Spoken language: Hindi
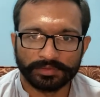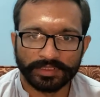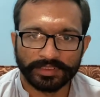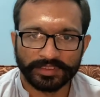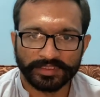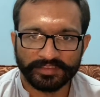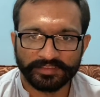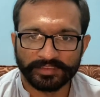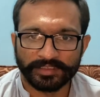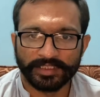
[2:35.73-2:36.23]

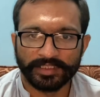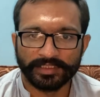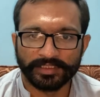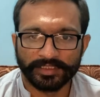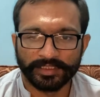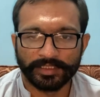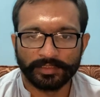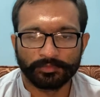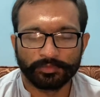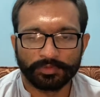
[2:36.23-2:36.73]
रिज़ल्ट
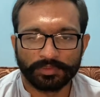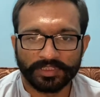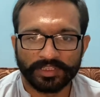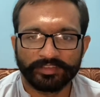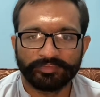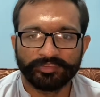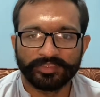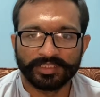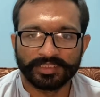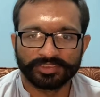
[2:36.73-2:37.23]
है वो
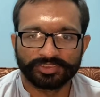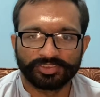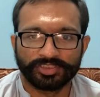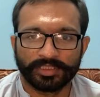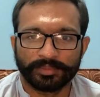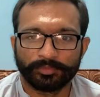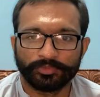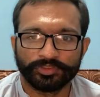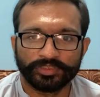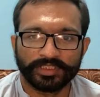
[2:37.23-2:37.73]
काफ़ी
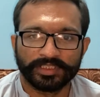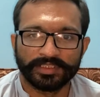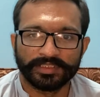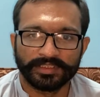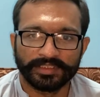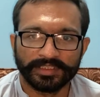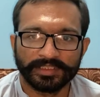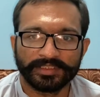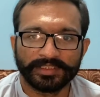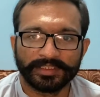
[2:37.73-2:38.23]
अच्छा मुझे
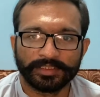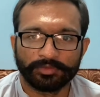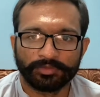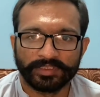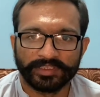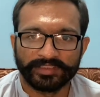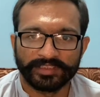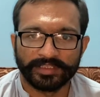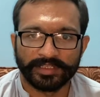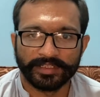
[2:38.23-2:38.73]
देखने को
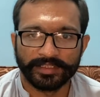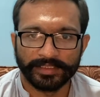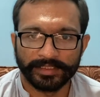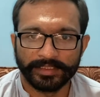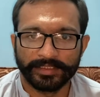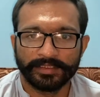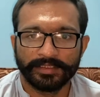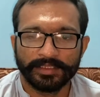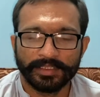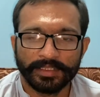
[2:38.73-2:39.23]
नज़र आया
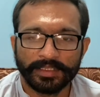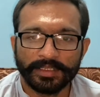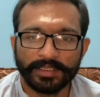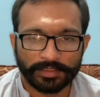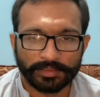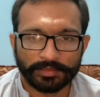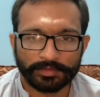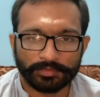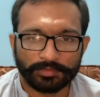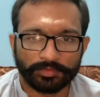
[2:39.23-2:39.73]
है
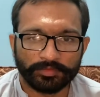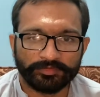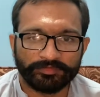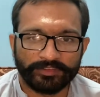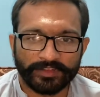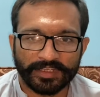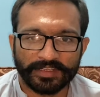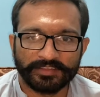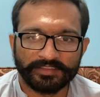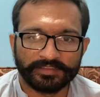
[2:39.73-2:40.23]
तो
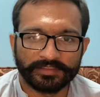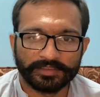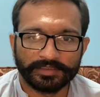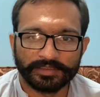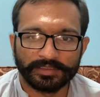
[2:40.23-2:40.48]
फ्रेंड्स